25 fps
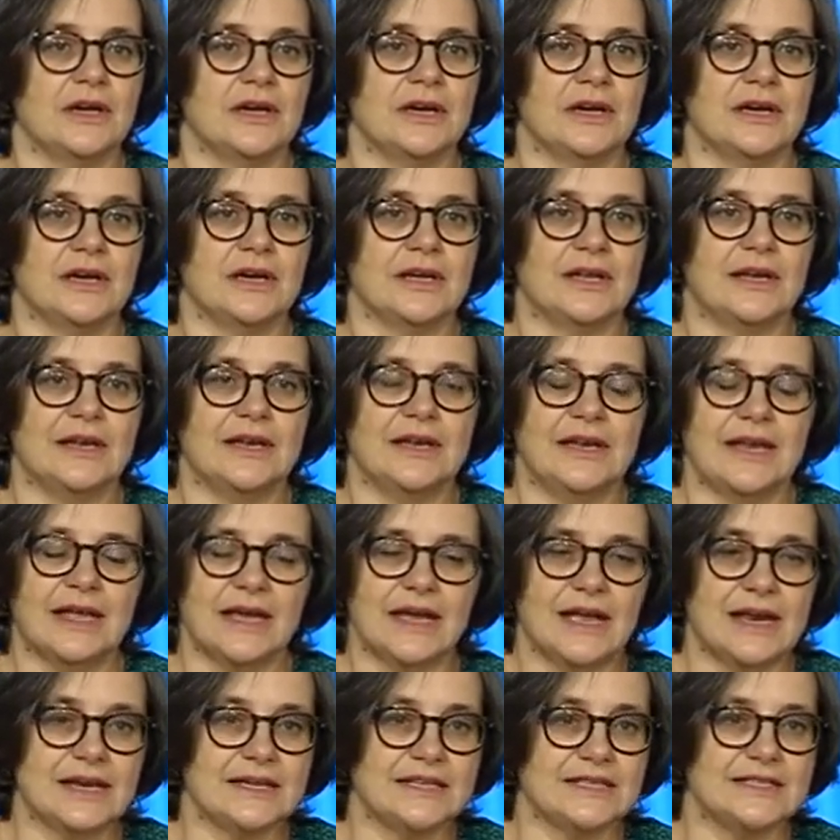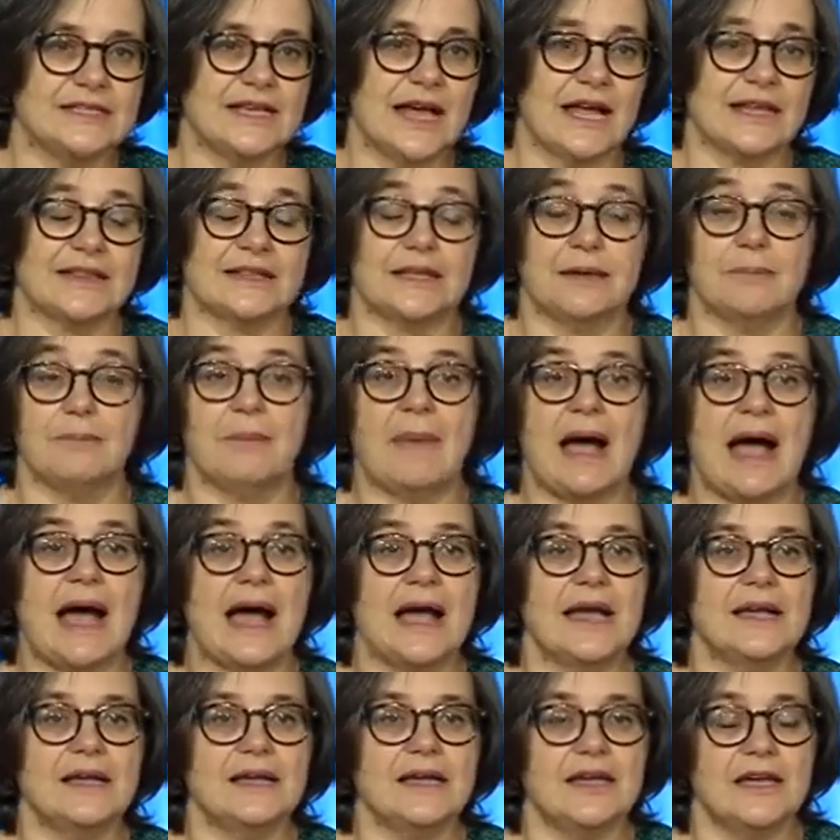eh, legalizzati,
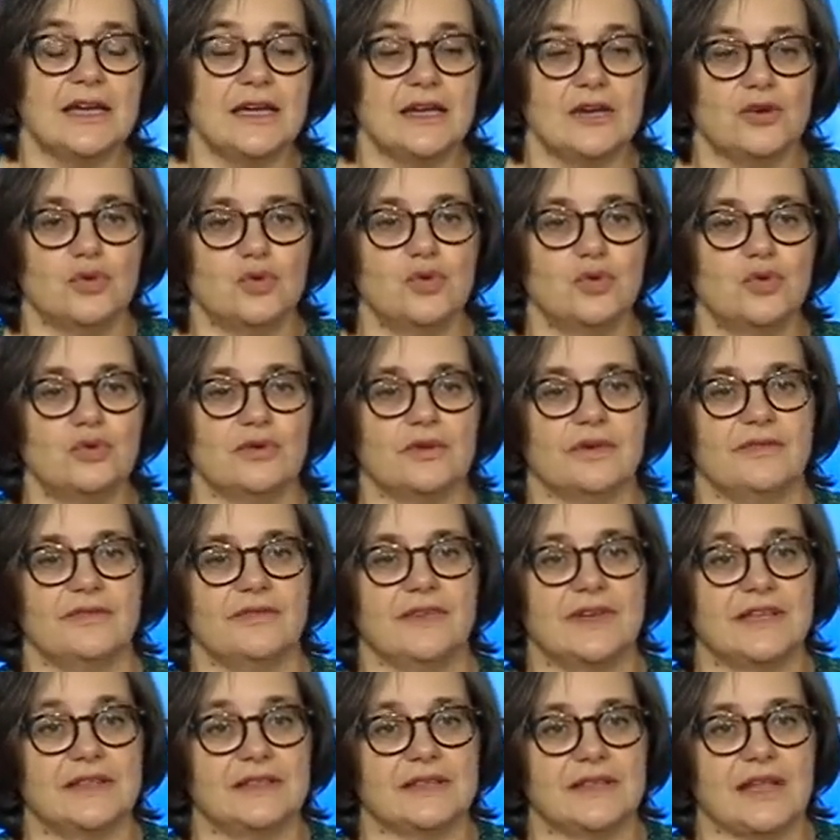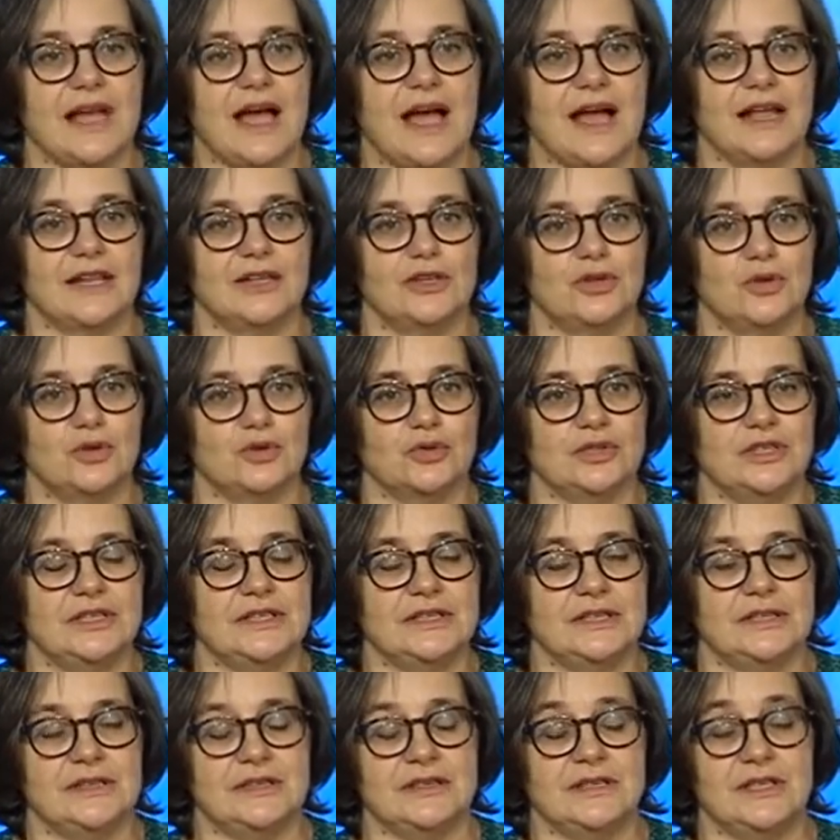ma anche un ventaglio
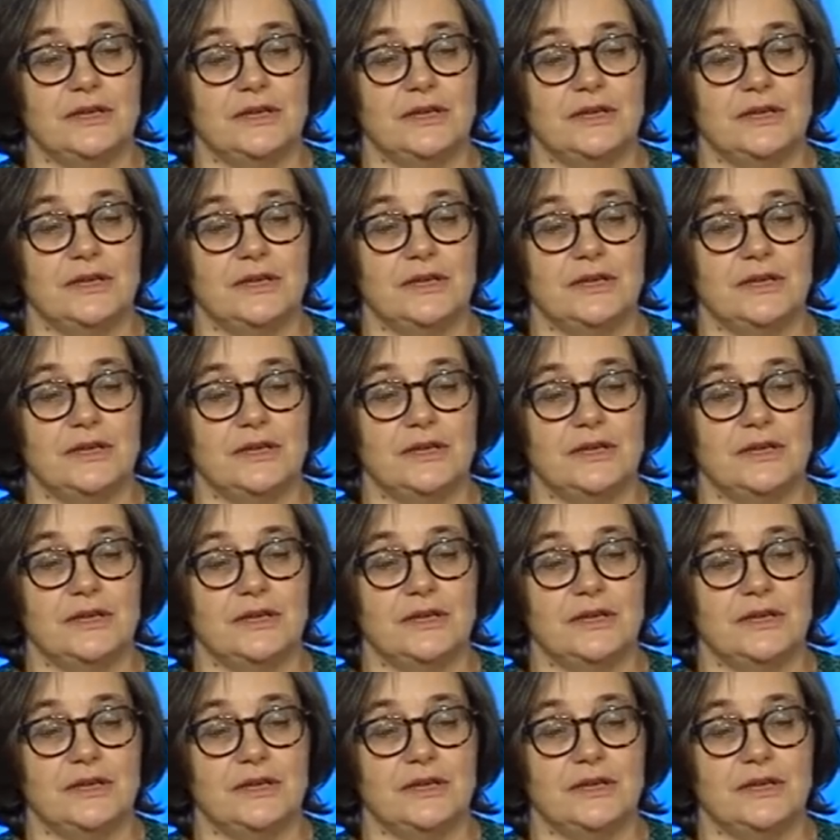di